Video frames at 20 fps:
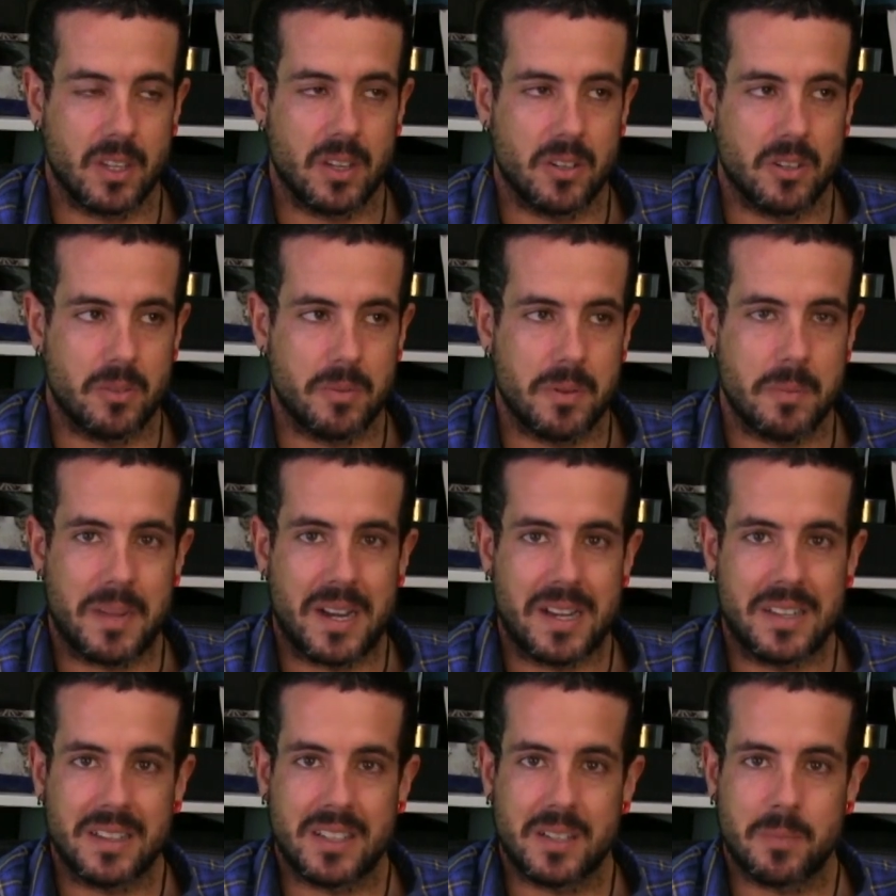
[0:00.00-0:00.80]
no me
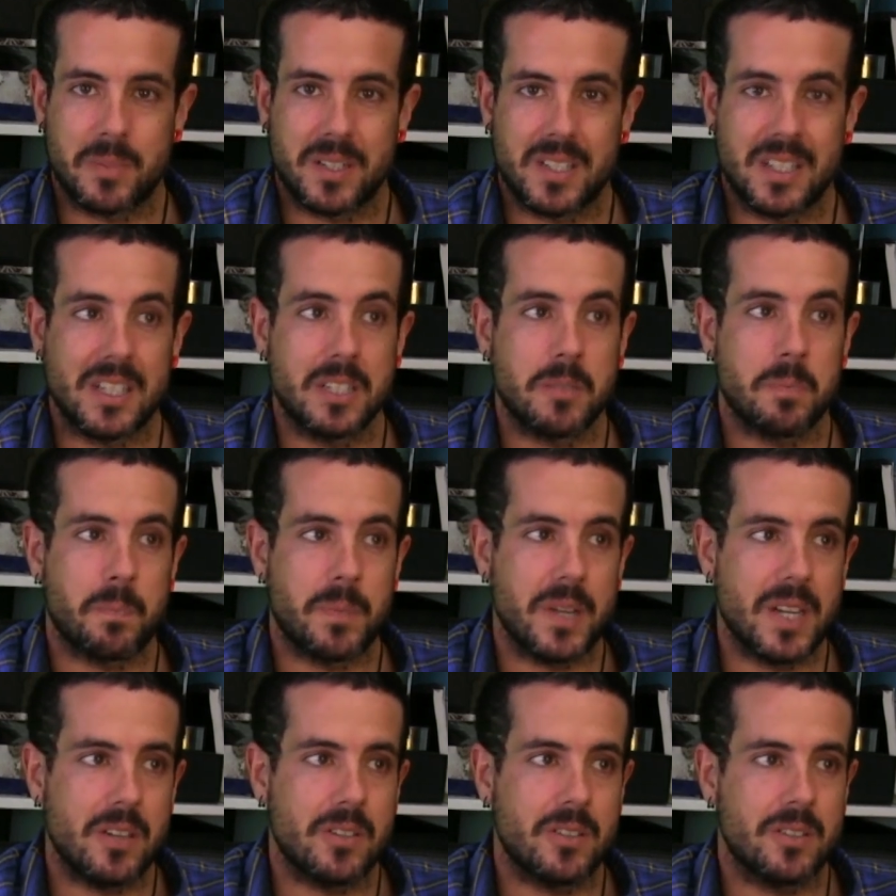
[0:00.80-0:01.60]
malinterpretéis,
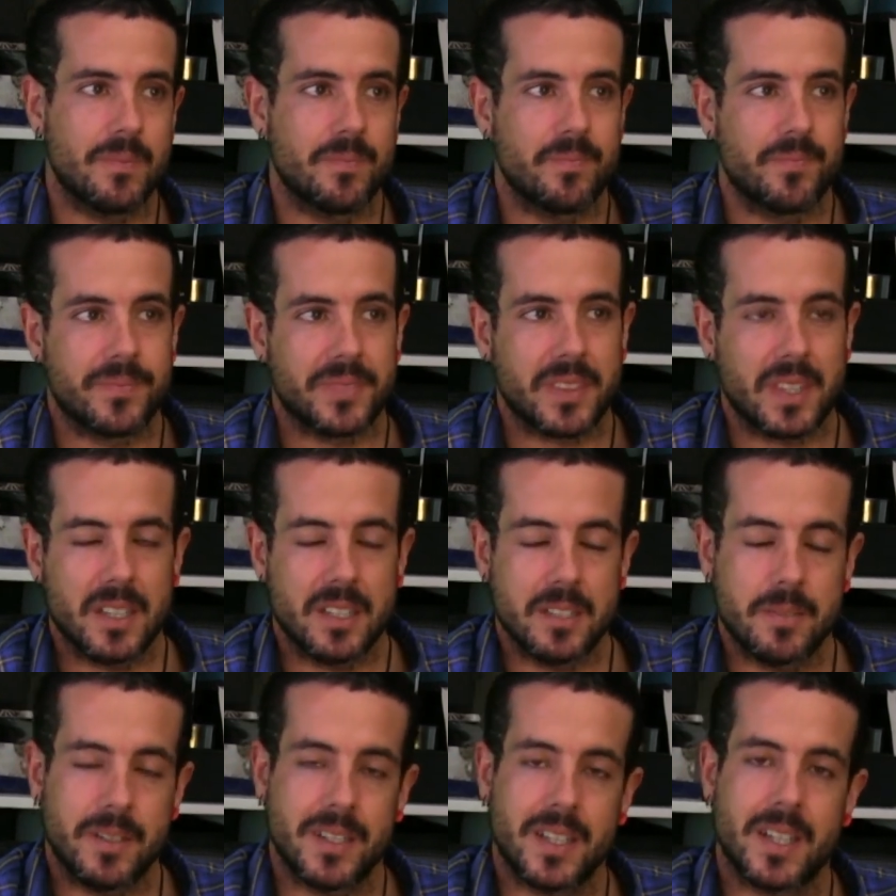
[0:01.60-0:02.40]
pero
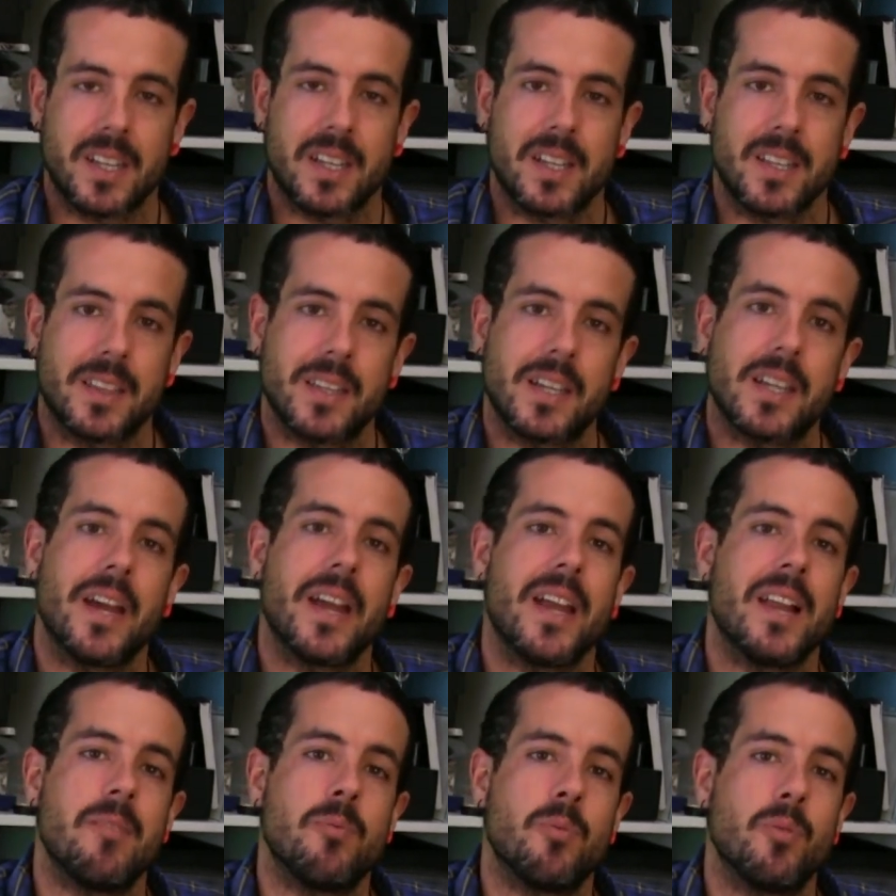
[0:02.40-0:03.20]
es verdad que quizá
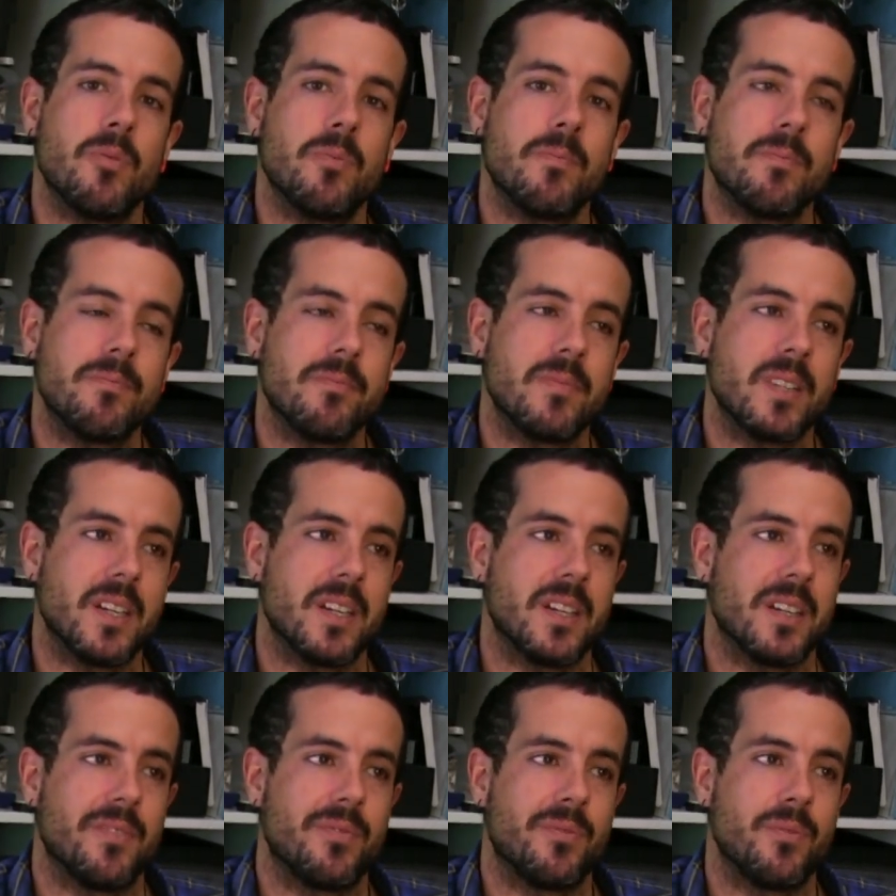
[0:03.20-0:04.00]
el boom
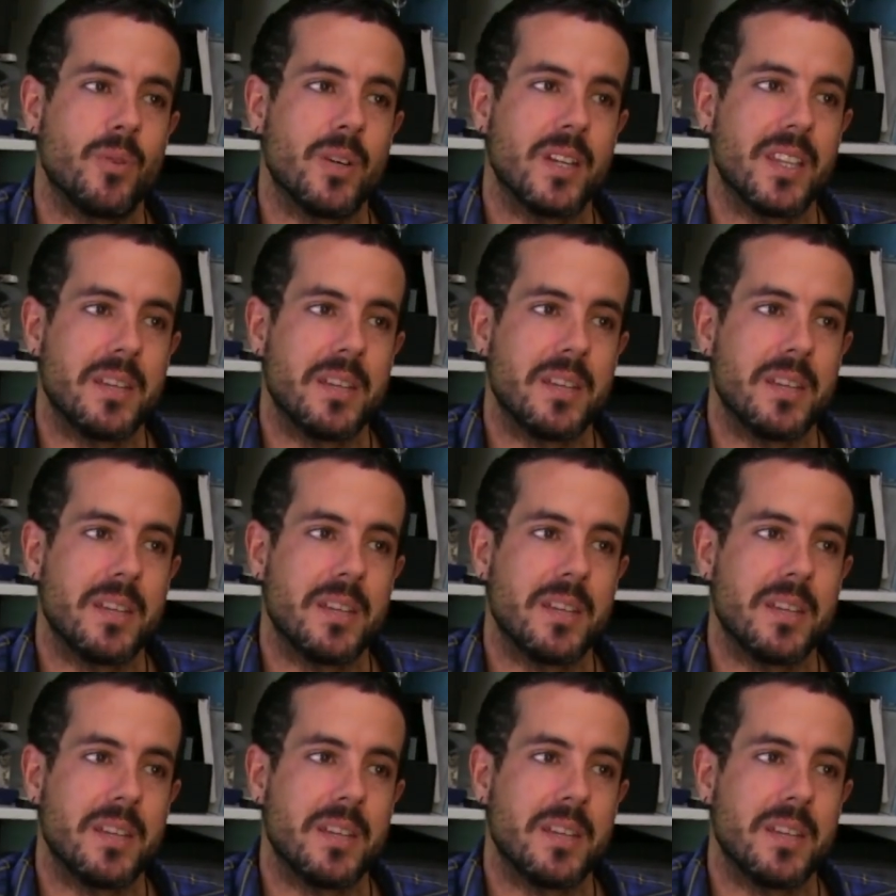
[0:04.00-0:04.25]
eh, fue